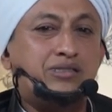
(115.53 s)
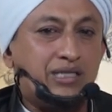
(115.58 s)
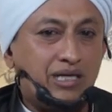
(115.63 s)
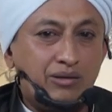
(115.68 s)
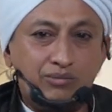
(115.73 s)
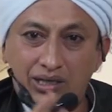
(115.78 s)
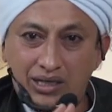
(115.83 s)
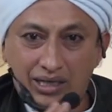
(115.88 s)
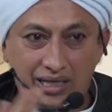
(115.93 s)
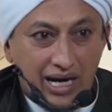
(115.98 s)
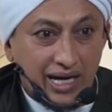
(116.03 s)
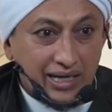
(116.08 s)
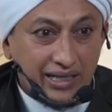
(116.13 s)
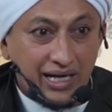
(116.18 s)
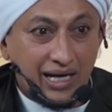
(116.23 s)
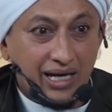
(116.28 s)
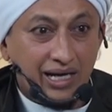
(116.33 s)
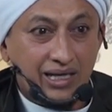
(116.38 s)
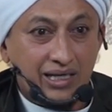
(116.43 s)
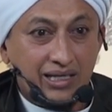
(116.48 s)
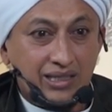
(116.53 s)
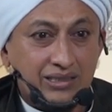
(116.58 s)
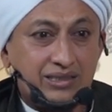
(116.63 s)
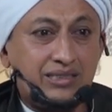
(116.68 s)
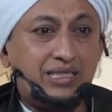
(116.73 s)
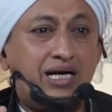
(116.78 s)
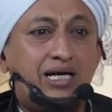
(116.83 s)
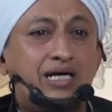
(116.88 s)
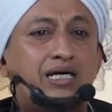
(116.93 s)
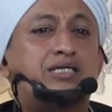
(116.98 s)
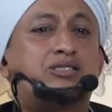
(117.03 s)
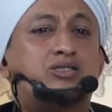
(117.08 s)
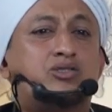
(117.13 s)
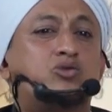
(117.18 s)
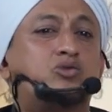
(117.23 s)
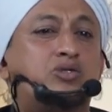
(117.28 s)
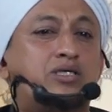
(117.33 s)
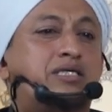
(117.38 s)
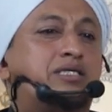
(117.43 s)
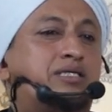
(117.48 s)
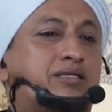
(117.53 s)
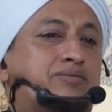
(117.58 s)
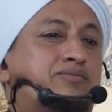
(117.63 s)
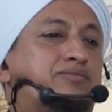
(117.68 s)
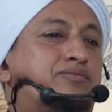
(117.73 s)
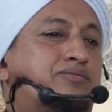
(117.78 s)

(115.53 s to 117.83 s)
saya bilang nggak ada sangat sulit